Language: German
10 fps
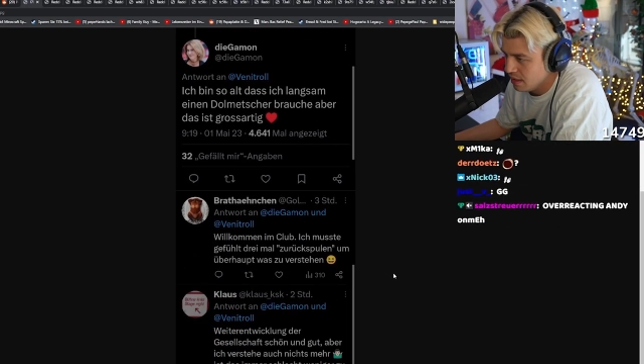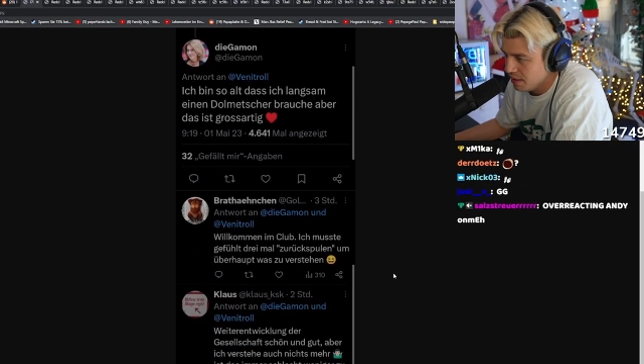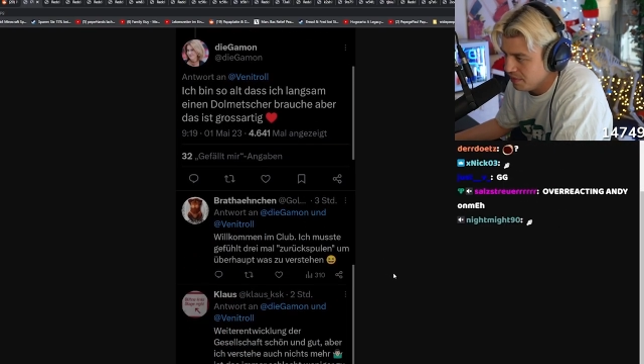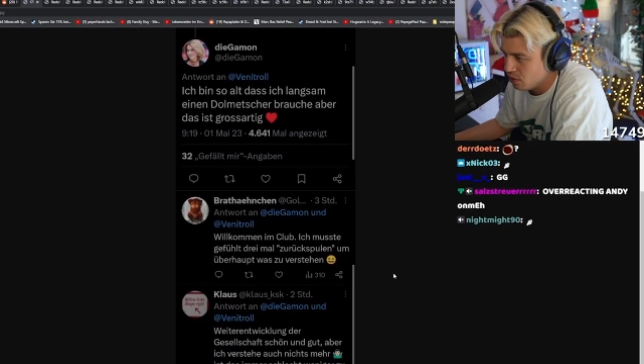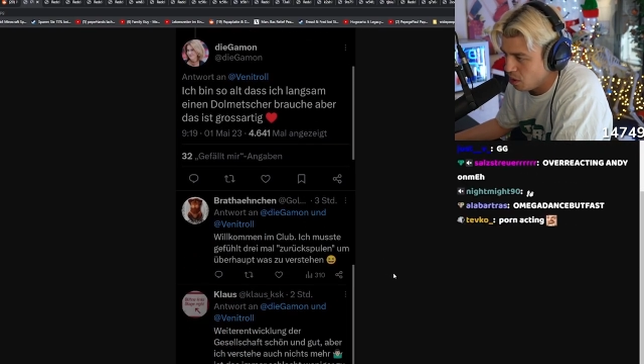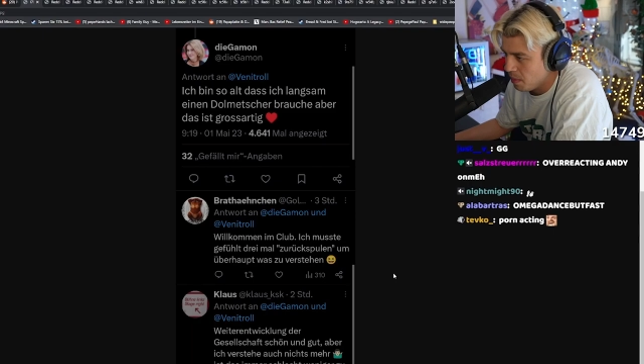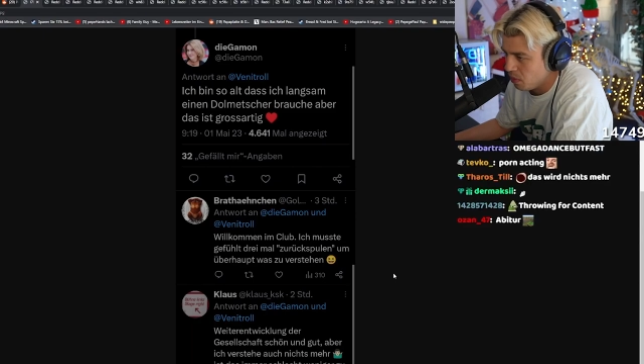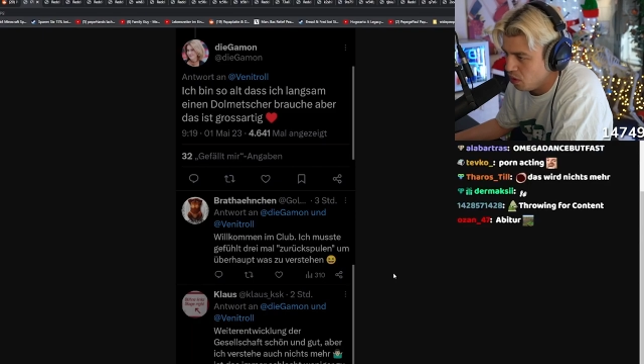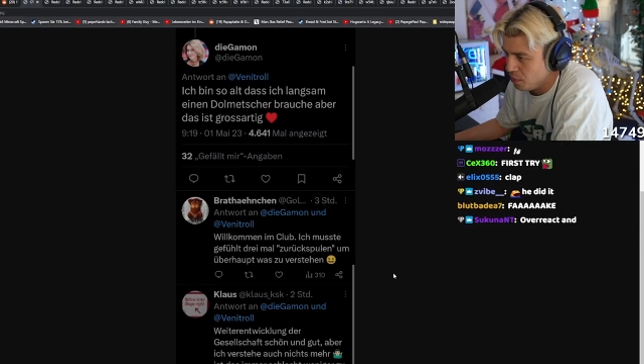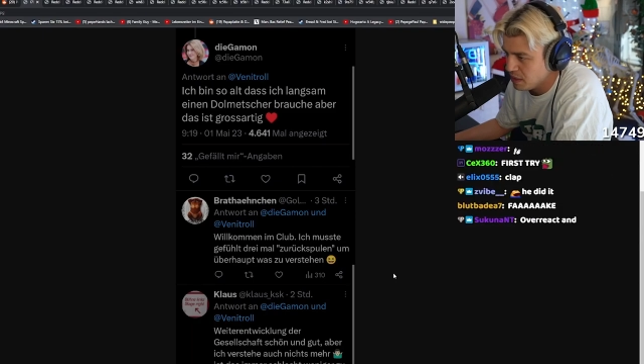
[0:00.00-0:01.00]
Willkommen im
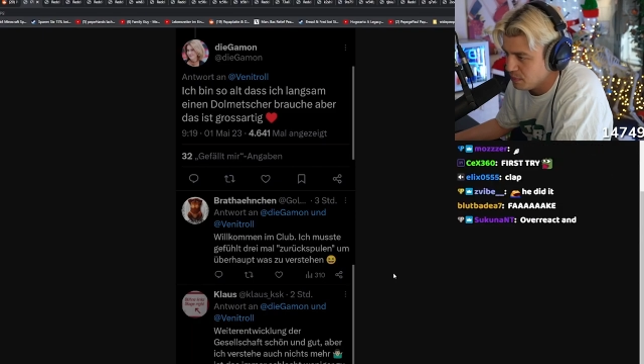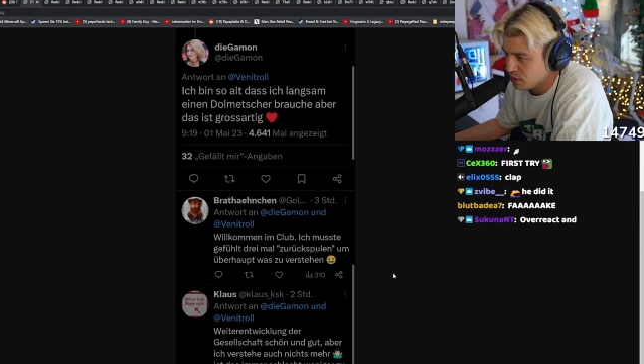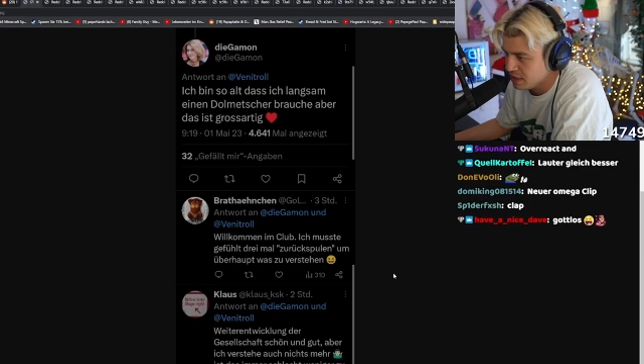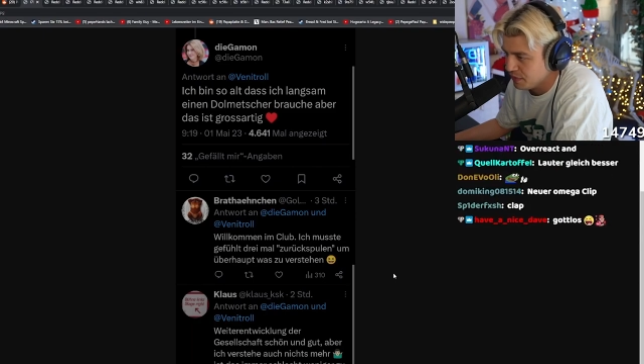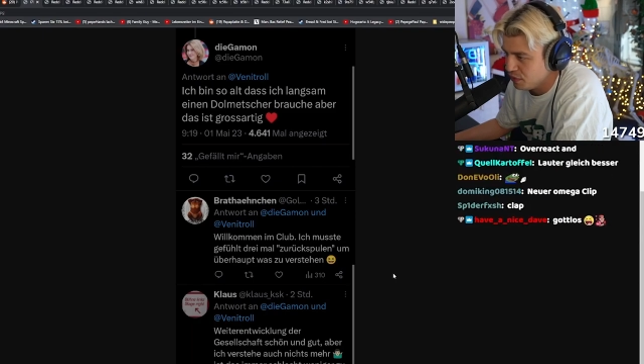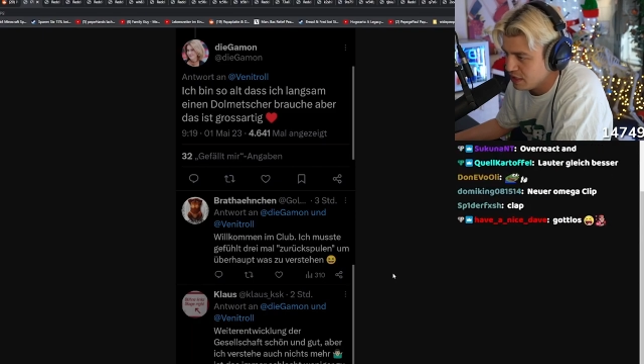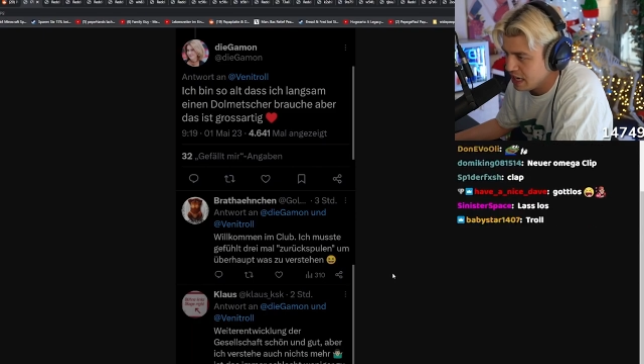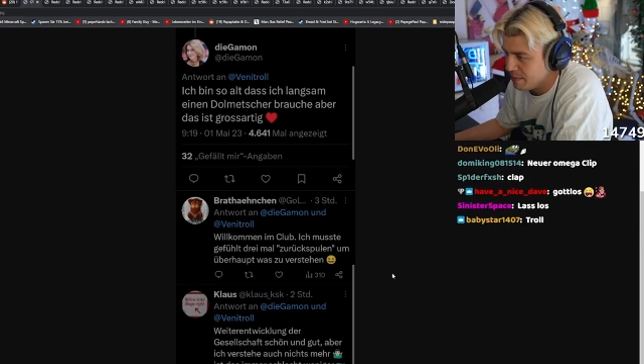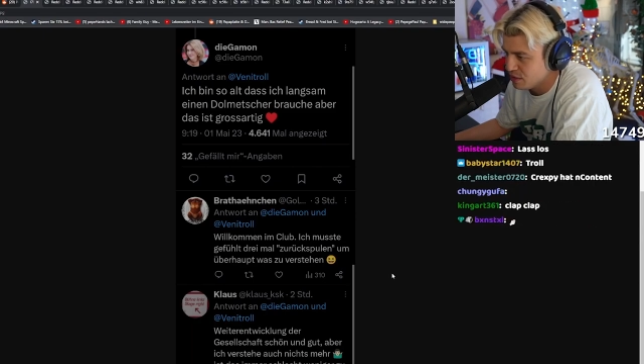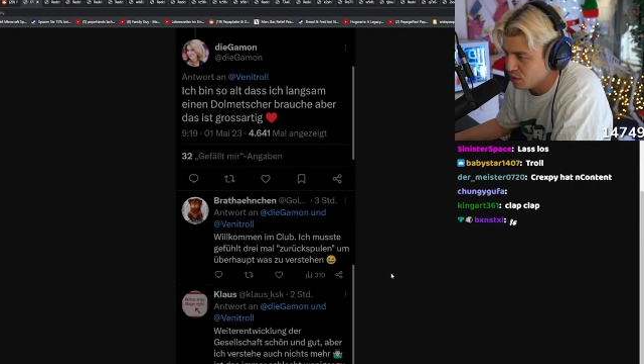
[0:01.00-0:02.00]
Club. Ich musste gefühlt
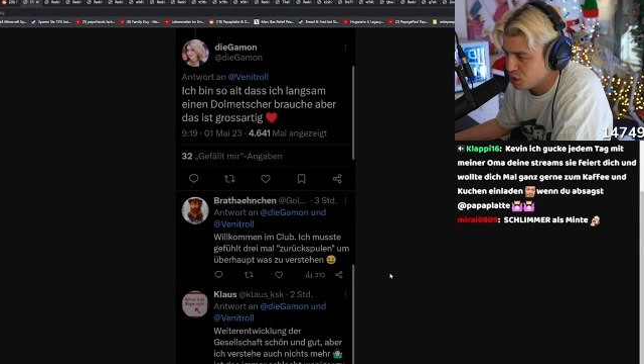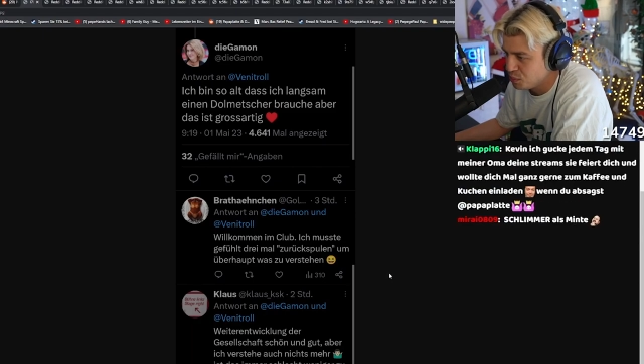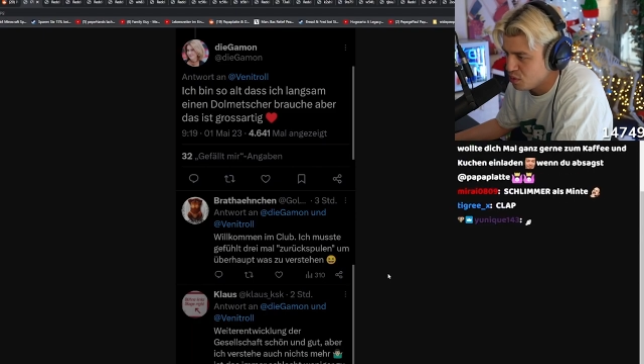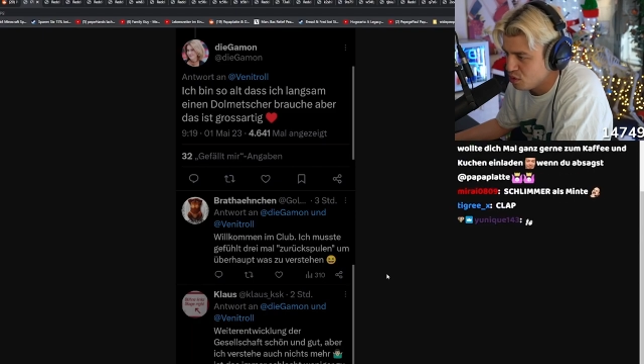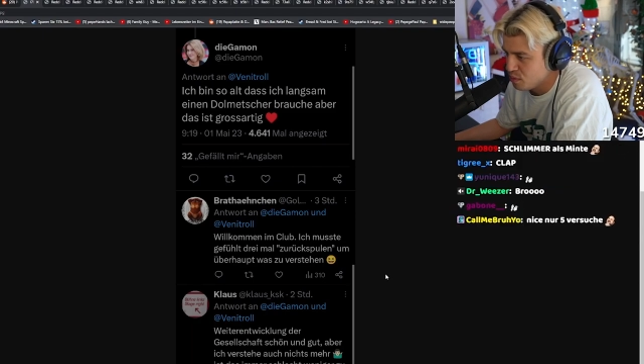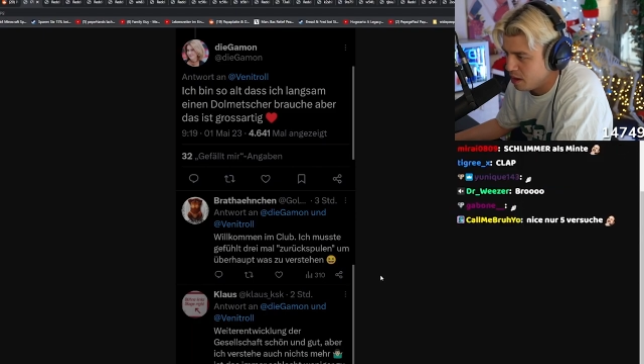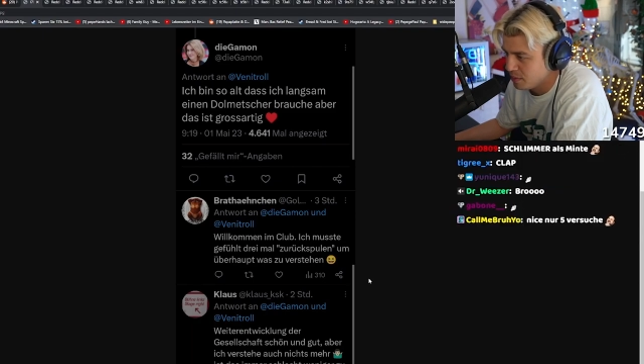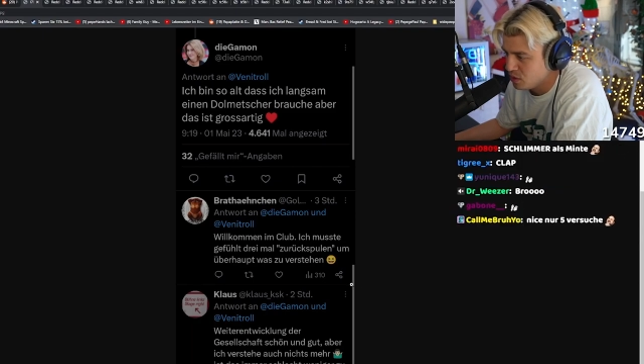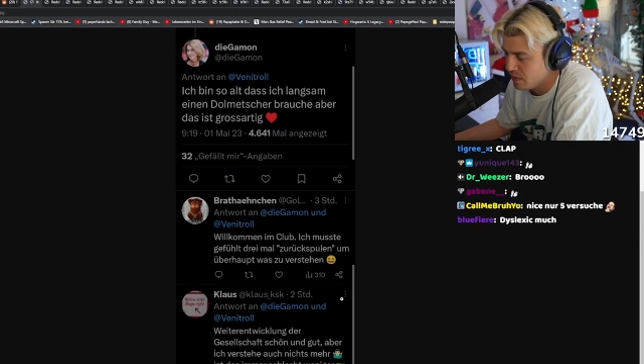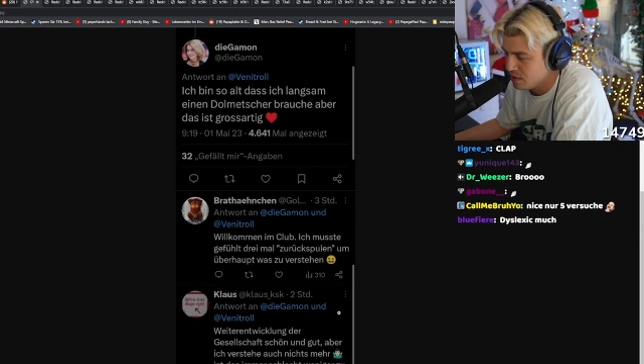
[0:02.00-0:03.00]
dreimal zurückspulen, um
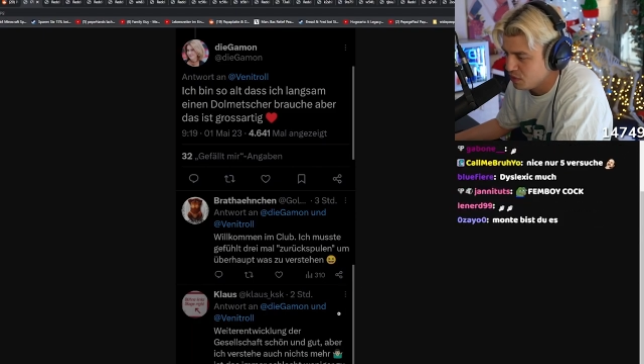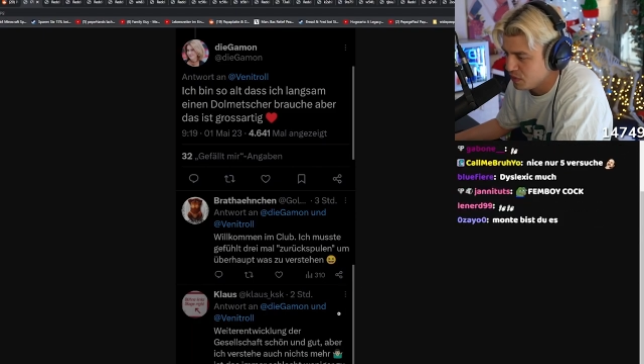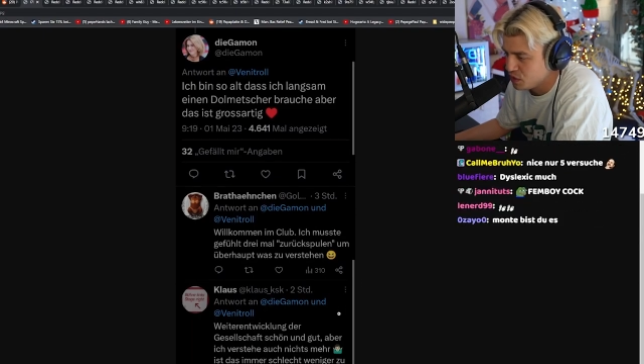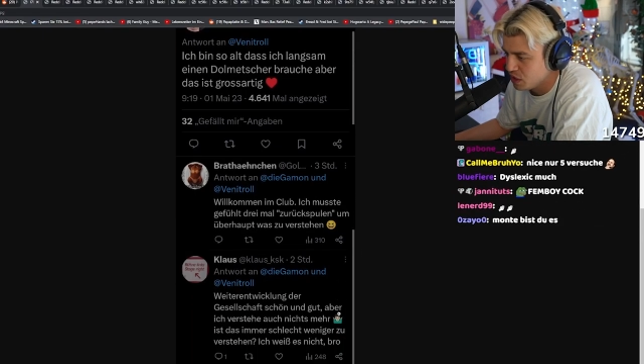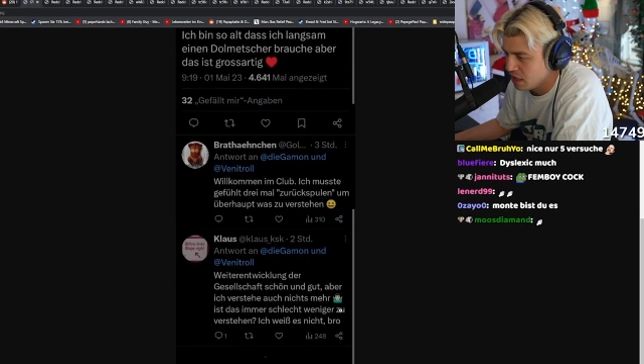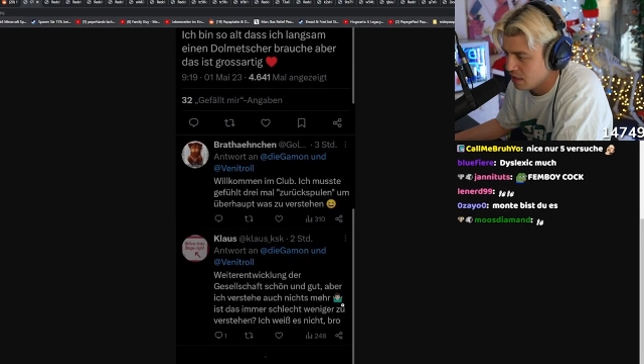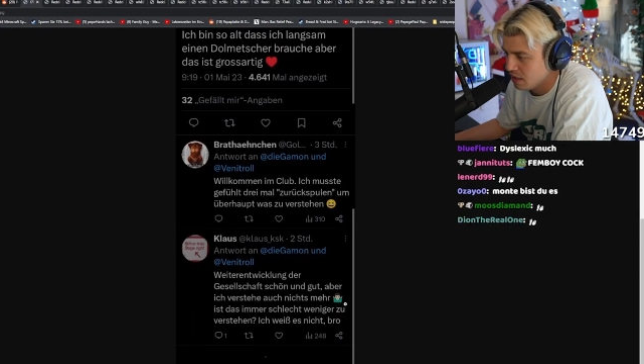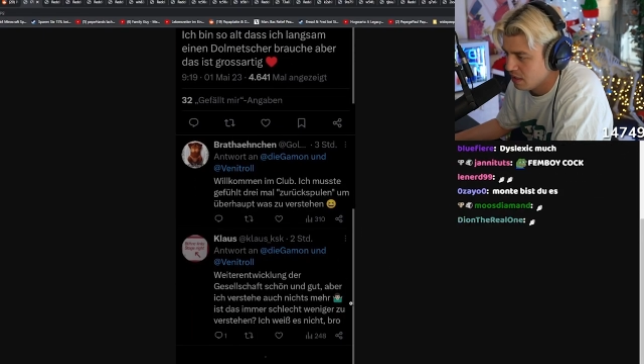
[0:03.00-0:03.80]
überhaupt was zu verstehen.